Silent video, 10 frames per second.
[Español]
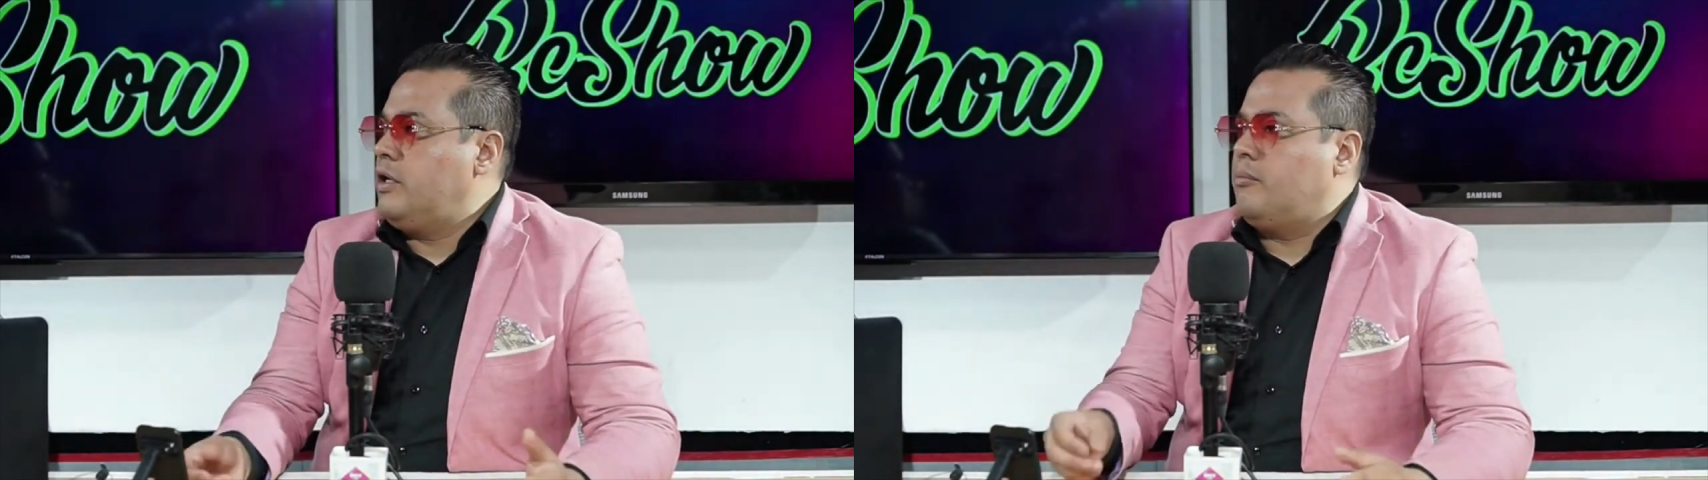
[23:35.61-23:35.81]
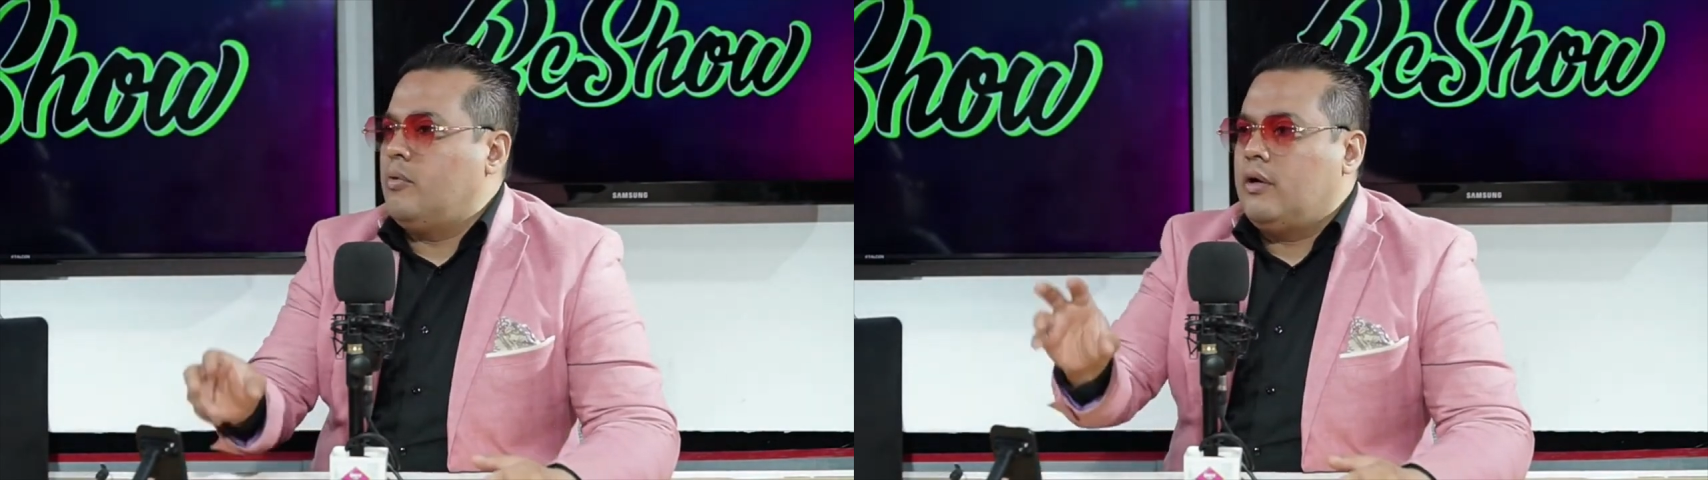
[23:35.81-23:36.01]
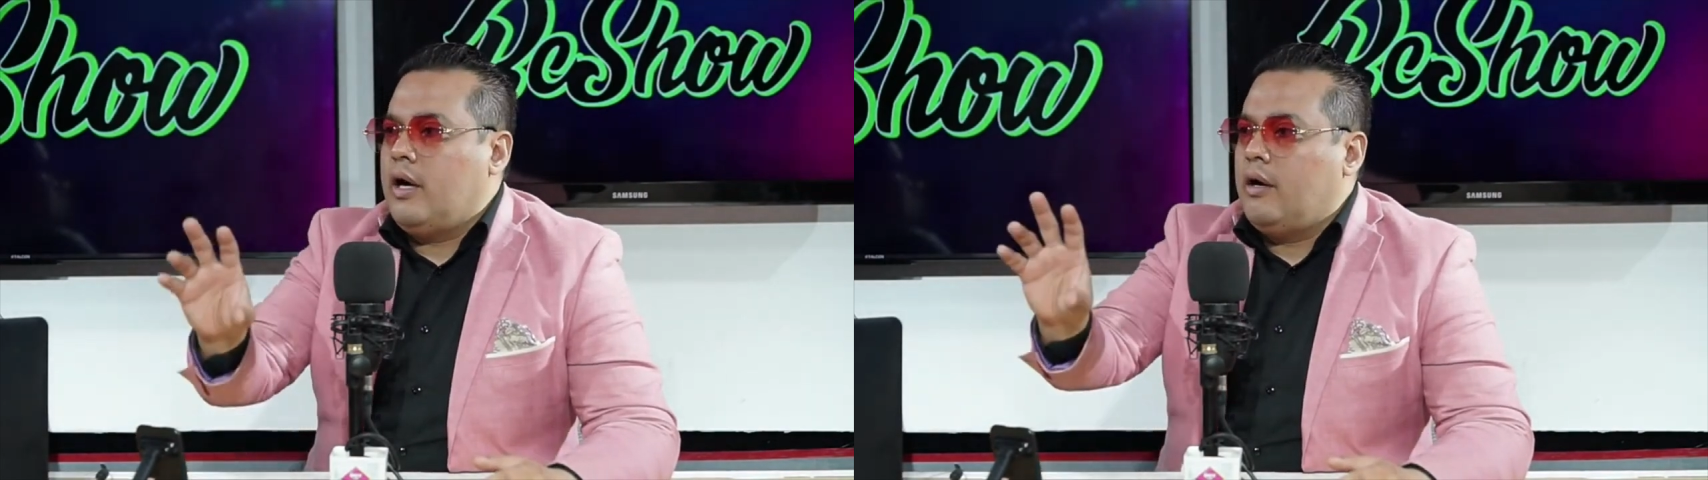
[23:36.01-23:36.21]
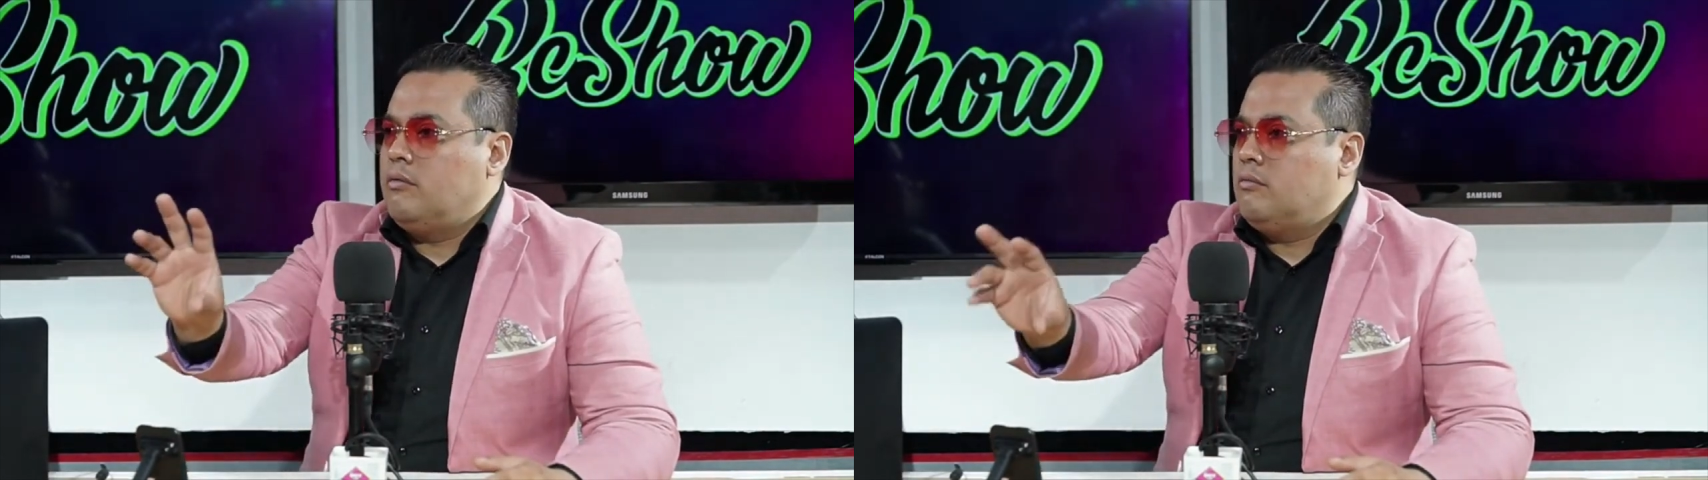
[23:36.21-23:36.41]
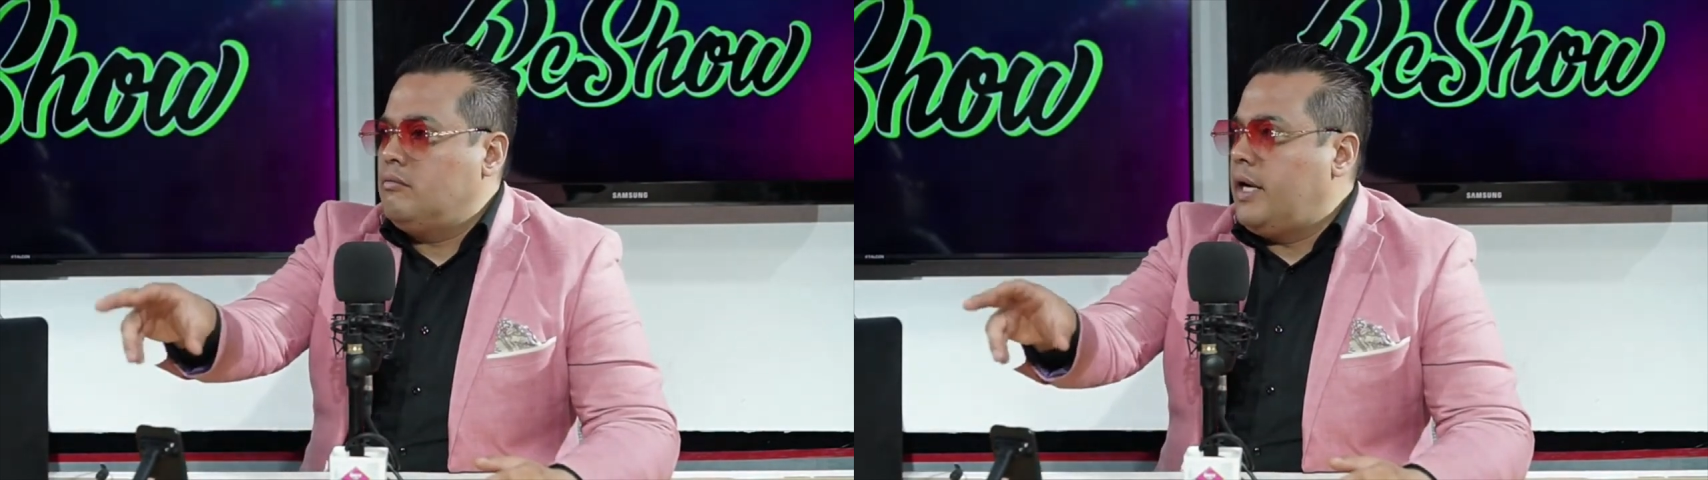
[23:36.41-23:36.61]
que pone a
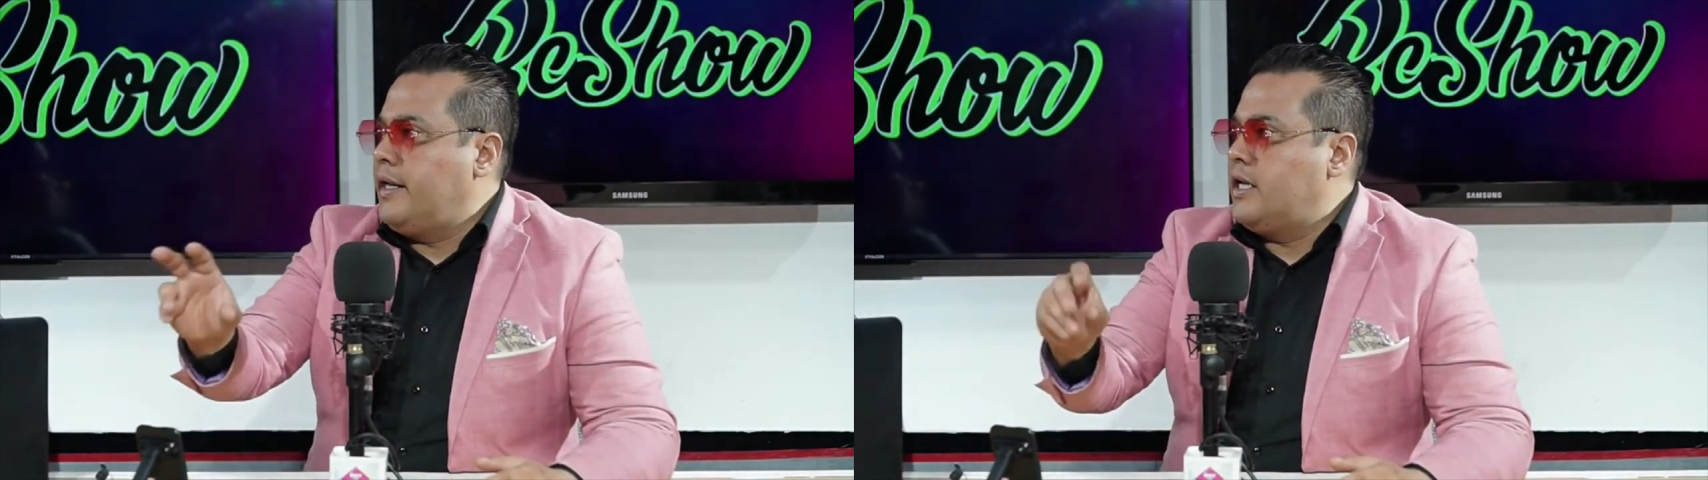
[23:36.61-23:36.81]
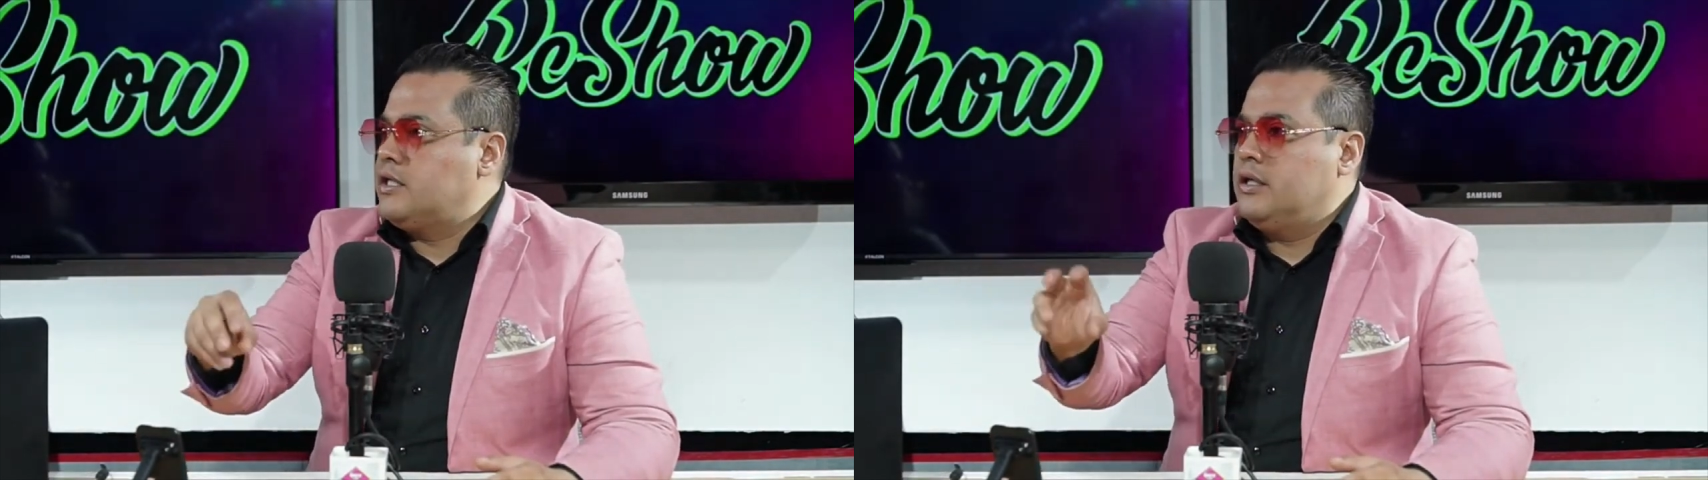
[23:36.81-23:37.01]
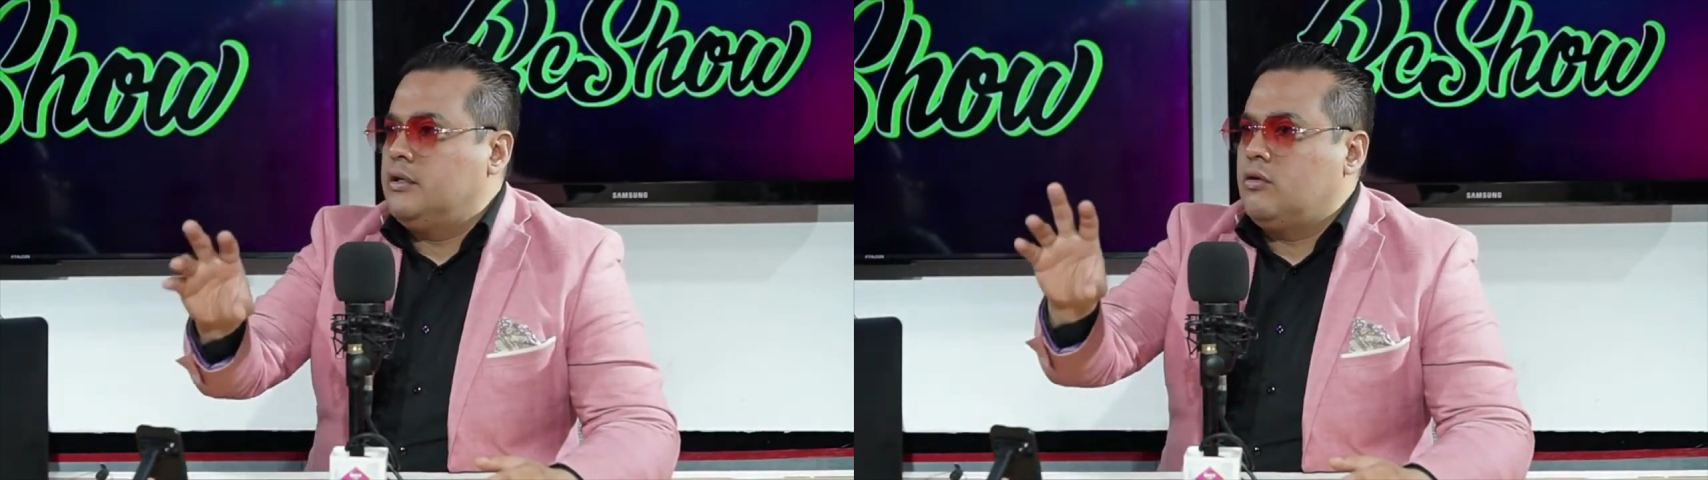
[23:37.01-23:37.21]
un mariachi